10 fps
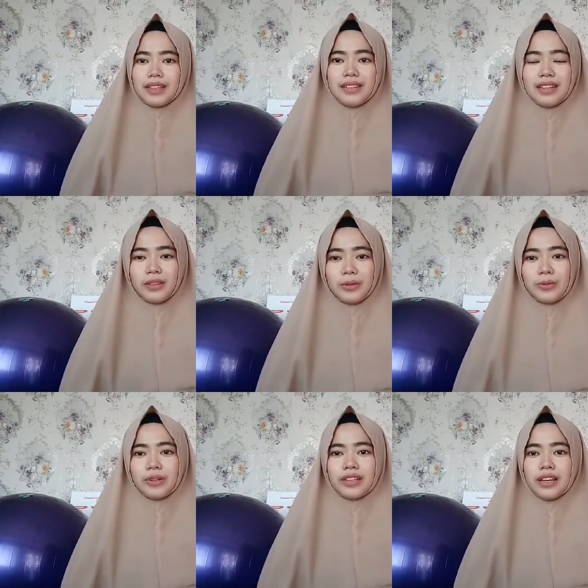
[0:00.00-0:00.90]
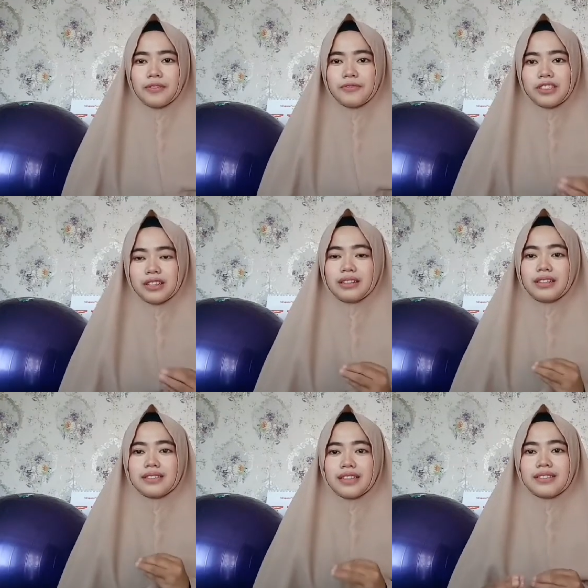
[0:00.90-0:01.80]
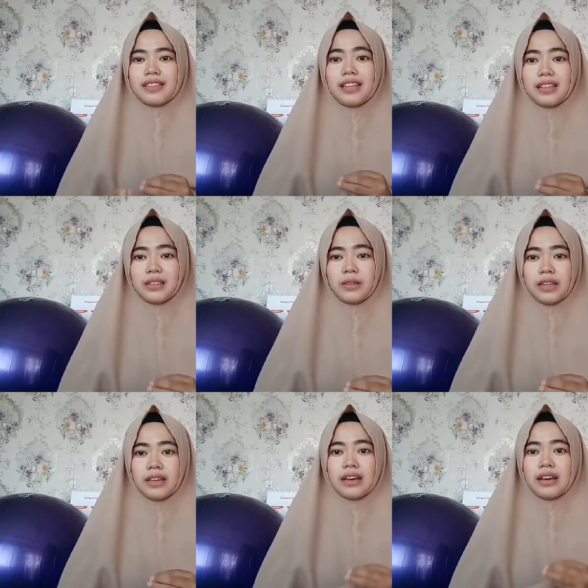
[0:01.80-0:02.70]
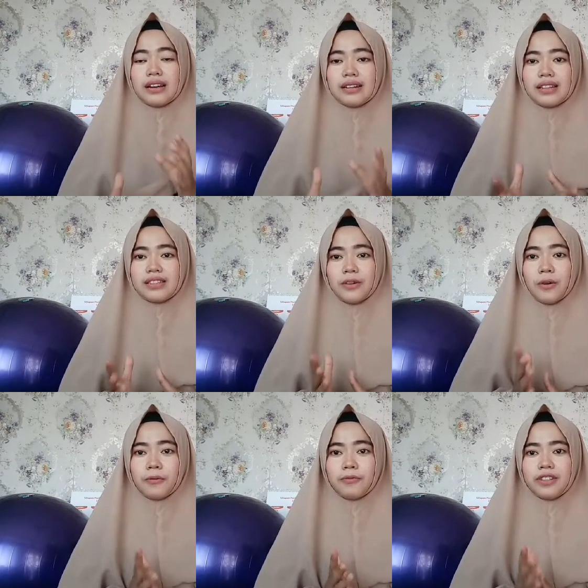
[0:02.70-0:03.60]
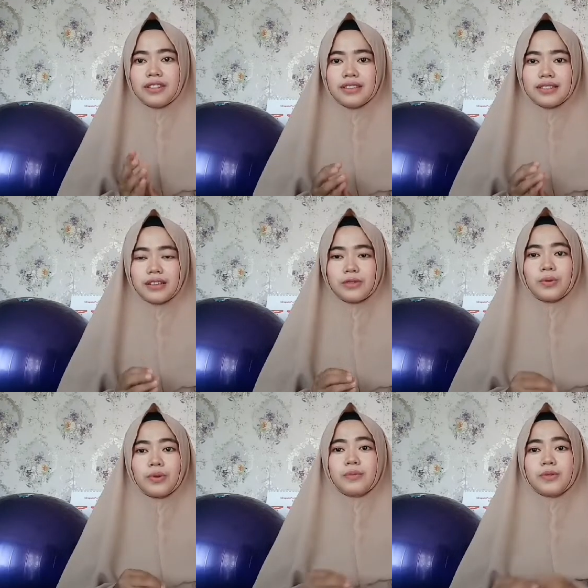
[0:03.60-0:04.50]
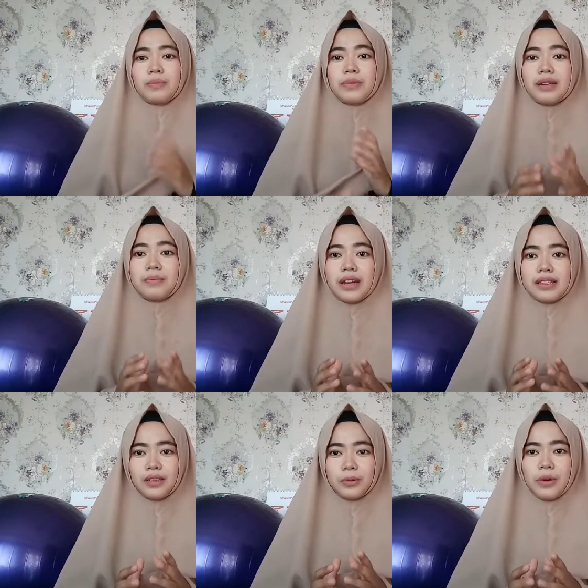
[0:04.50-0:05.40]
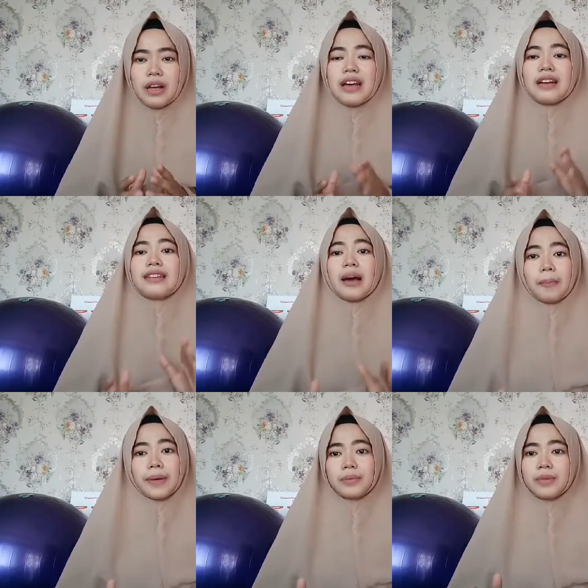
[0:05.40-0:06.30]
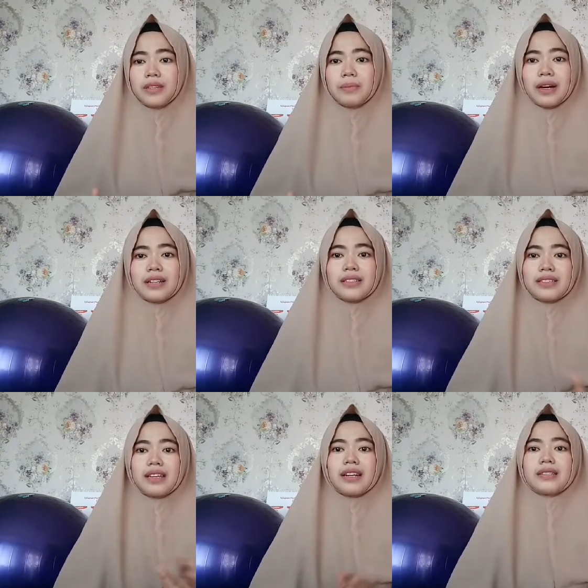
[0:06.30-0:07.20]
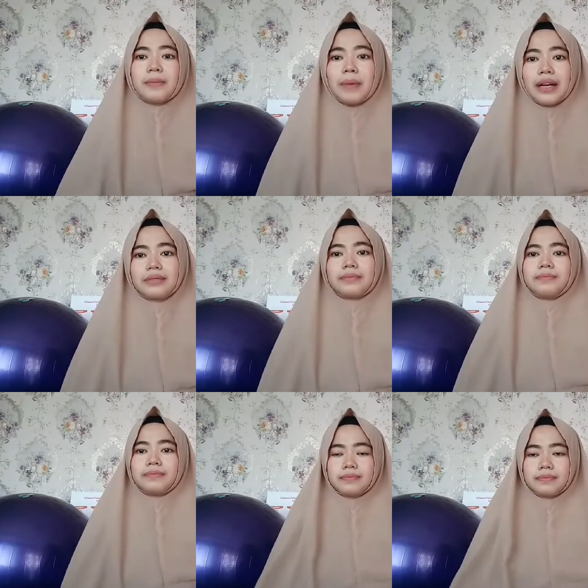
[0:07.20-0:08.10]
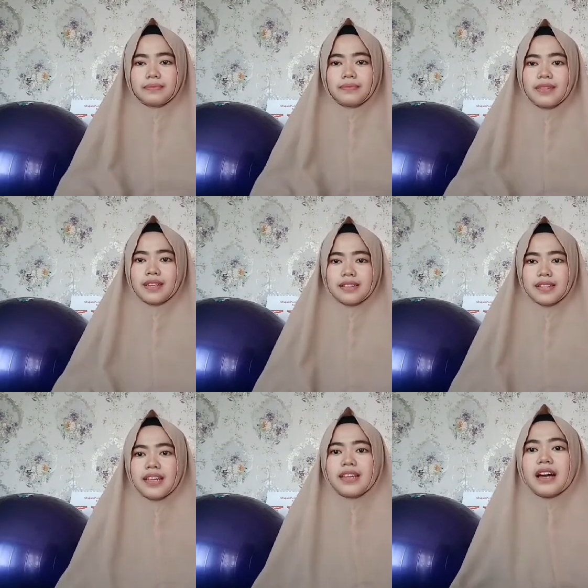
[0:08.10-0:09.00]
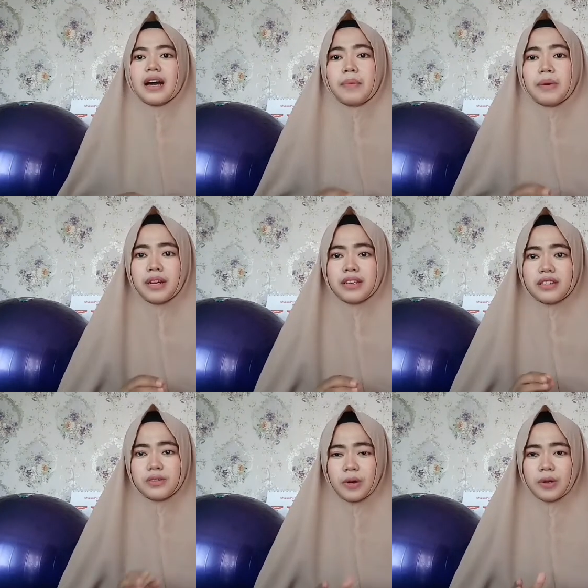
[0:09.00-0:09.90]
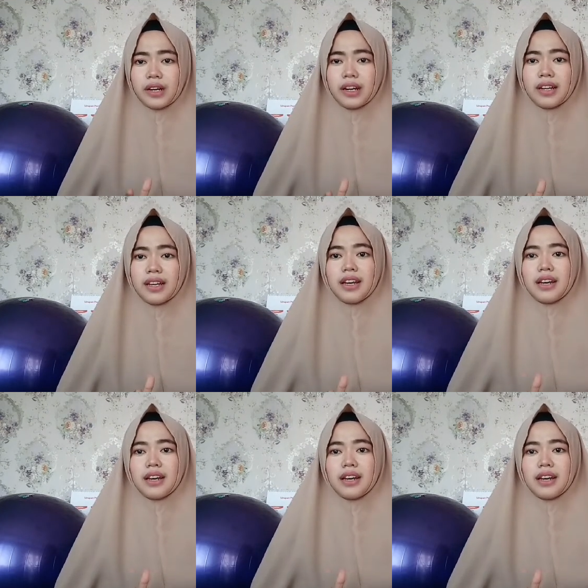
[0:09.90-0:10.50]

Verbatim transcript: jadi tujuannya physical distancing ini karena si COVID disease 2019 itu dapat menyebar secara cepat sehingga apabila seseorang